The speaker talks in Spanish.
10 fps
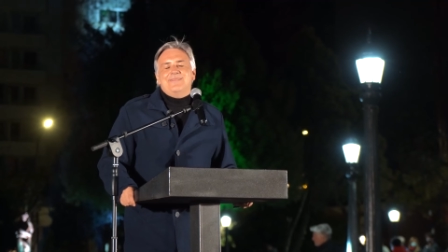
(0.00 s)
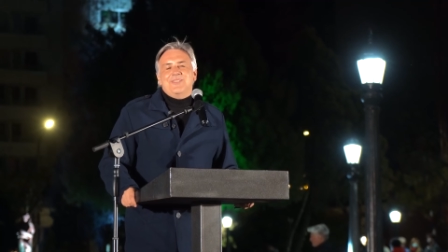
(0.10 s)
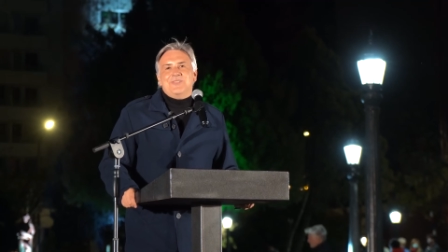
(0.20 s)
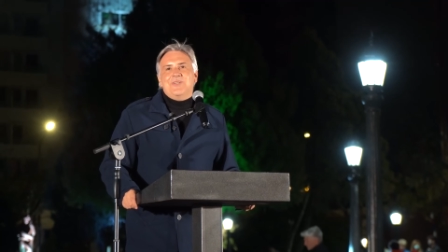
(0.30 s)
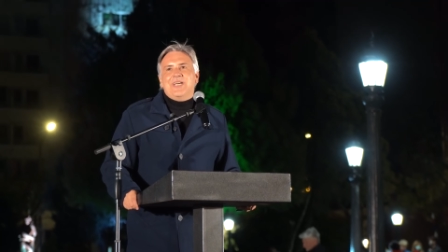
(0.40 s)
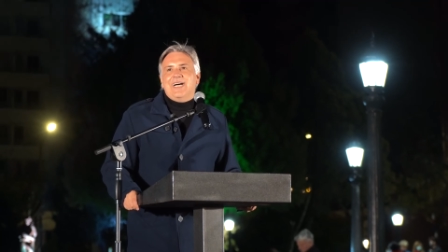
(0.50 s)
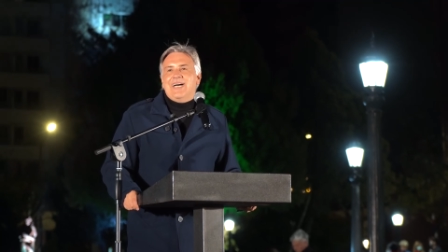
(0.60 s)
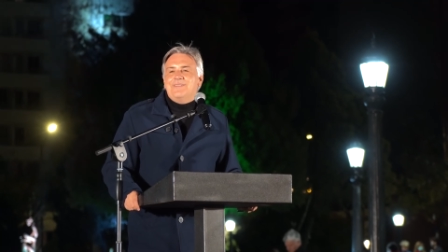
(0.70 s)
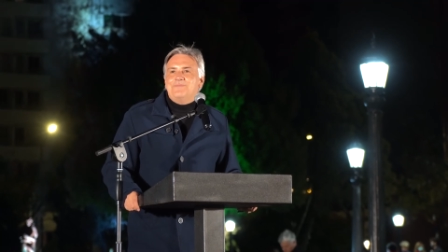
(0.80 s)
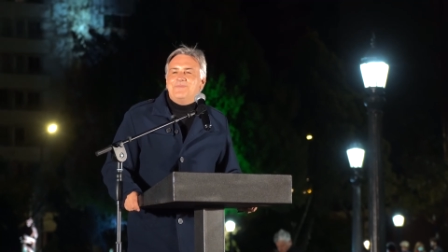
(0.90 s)
nos
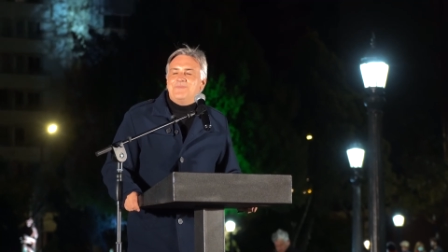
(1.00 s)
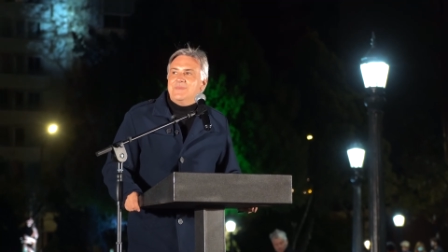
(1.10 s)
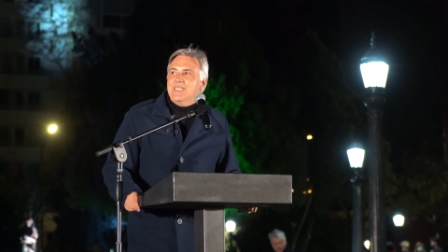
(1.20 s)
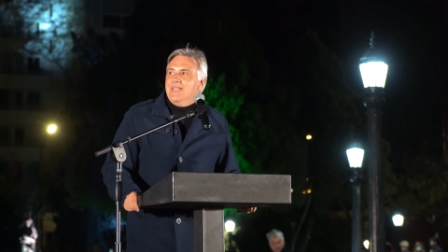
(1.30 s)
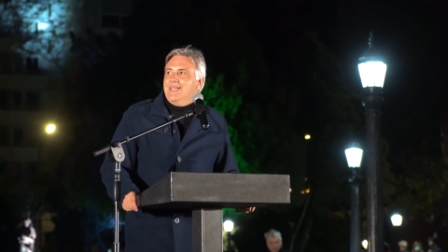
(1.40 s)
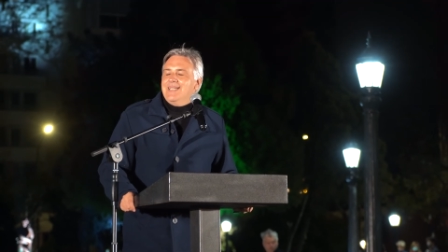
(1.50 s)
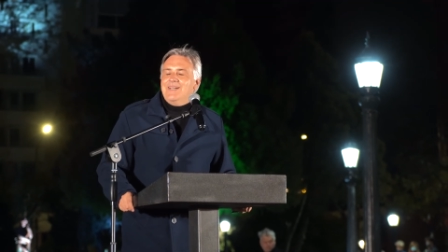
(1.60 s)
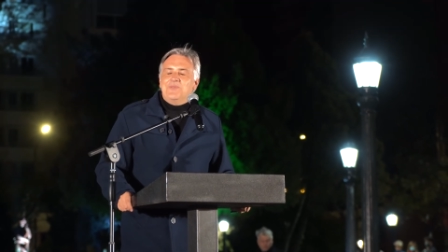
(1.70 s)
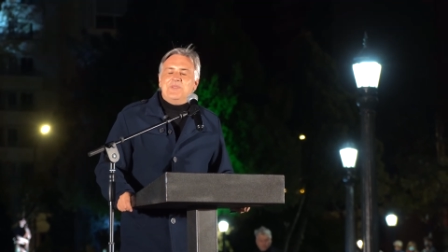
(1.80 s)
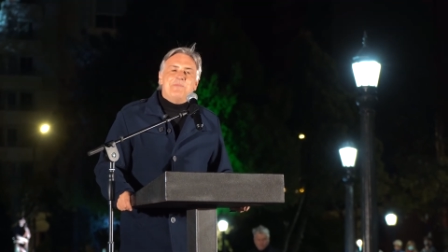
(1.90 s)
toca
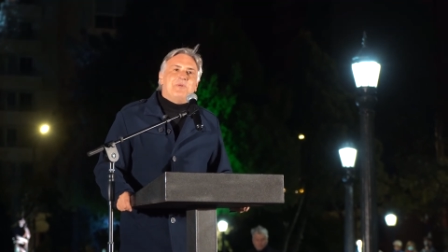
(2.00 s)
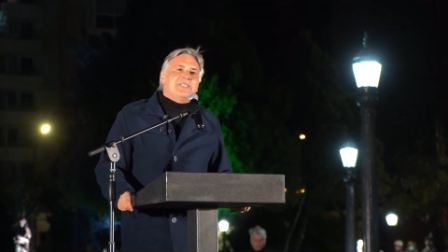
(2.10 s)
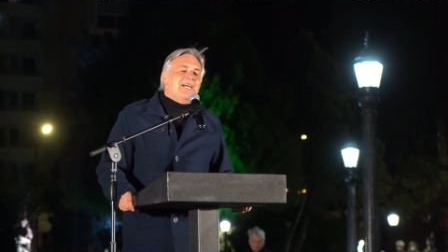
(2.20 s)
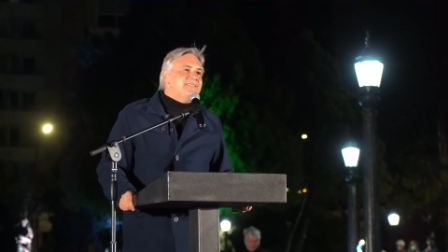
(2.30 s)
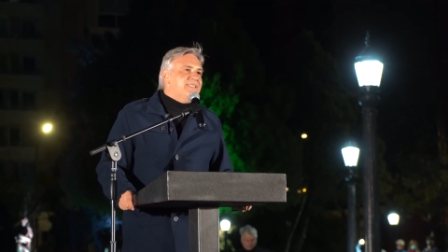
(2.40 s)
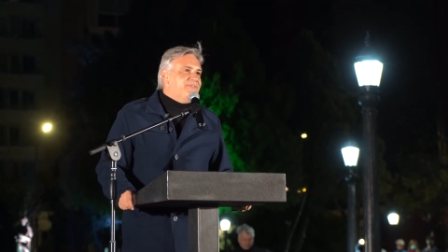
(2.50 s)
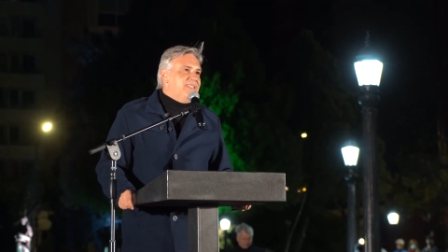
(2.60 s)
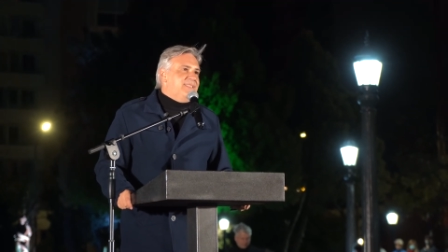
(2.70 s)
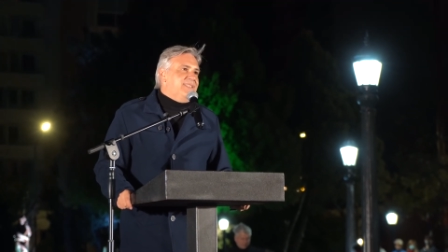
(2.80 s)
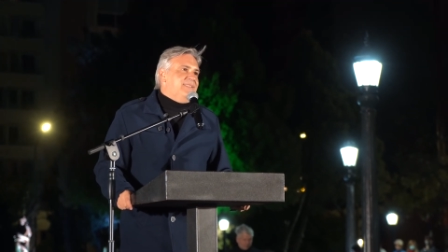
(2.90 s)
un tiempo tan
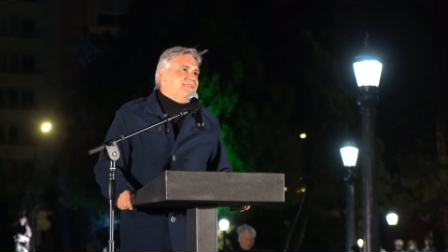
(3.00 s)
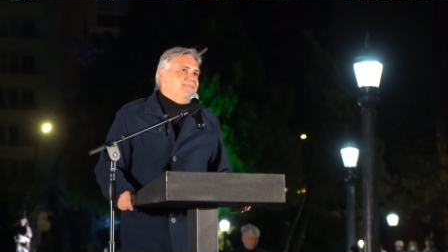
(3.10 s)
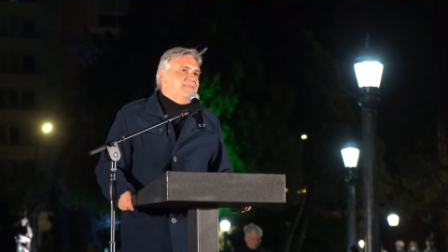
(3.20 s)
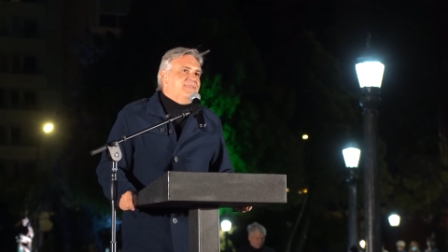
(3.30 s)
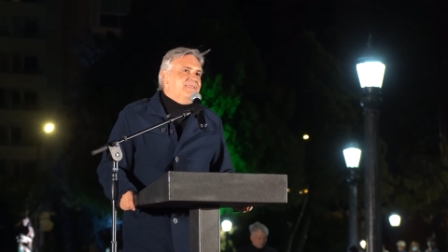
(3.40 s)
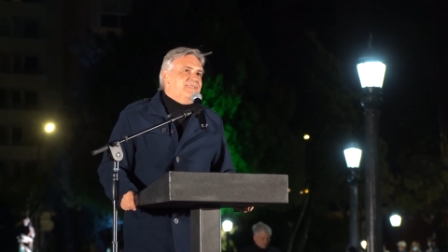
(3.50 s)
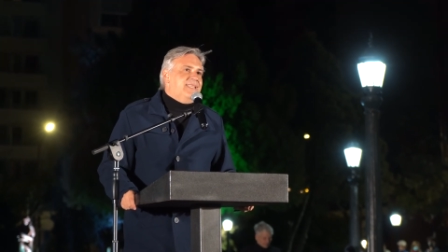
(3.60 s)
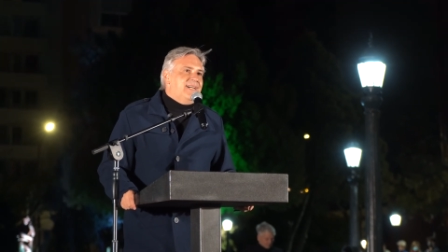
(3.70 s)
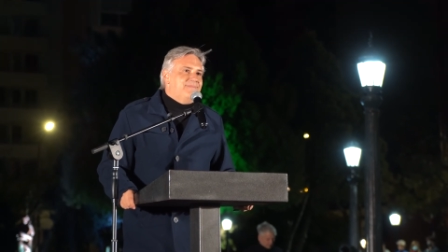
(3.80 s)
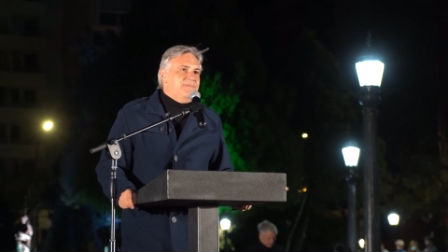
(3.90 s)
difícil,
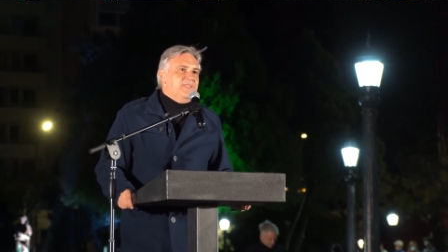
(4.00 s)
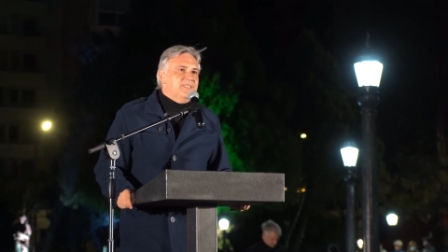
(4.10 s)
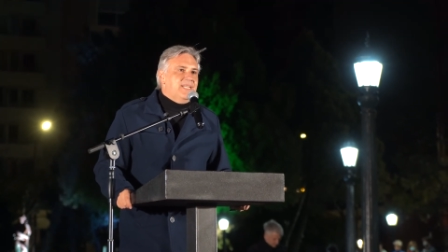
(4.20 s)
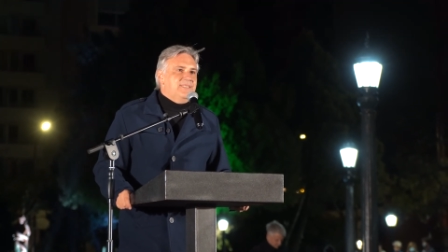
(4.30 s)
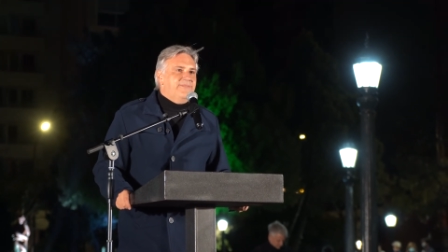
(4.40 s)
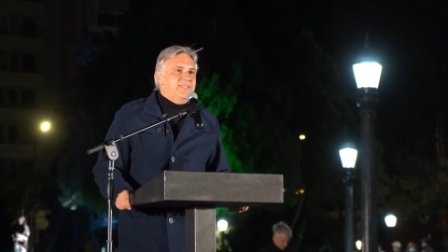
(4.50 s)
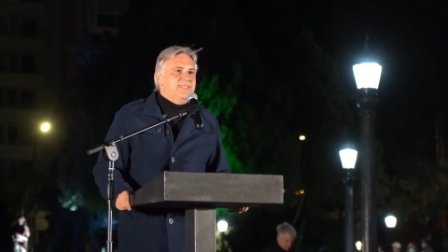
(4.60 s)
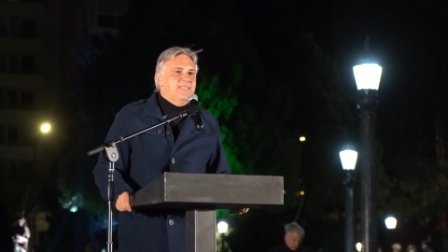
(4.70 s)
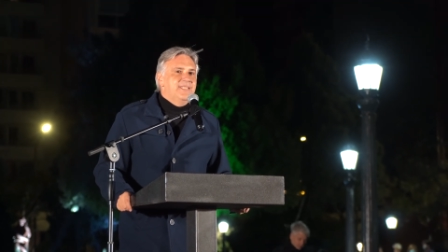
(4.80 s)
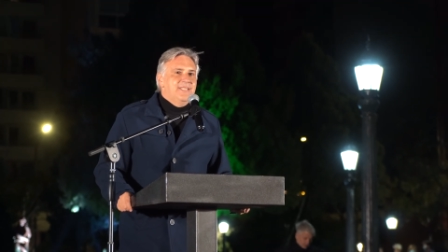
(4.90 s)
tan, pero tan
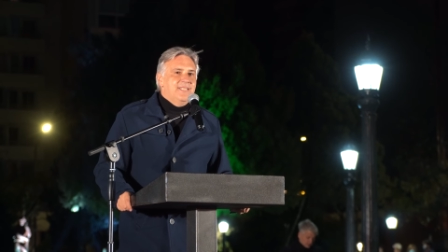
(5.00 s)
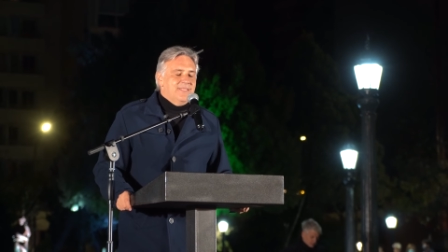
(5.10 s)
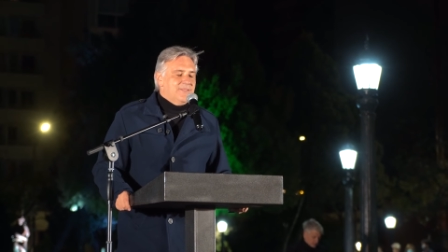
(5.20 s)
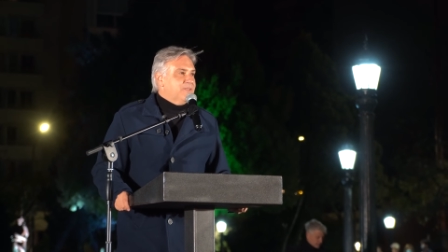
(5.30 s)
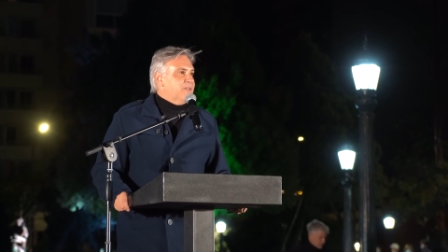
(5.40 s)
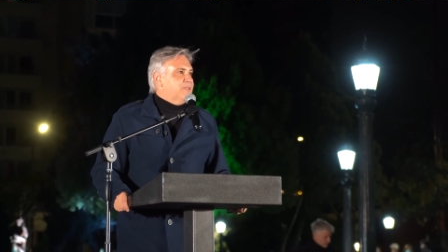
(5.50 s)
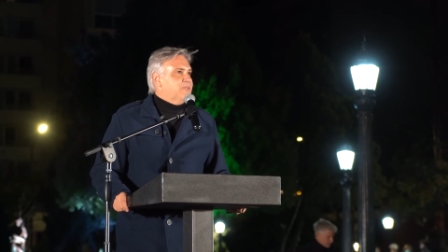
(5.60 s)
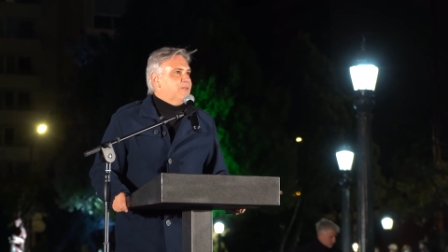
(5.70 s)
difícil. Nosotros nos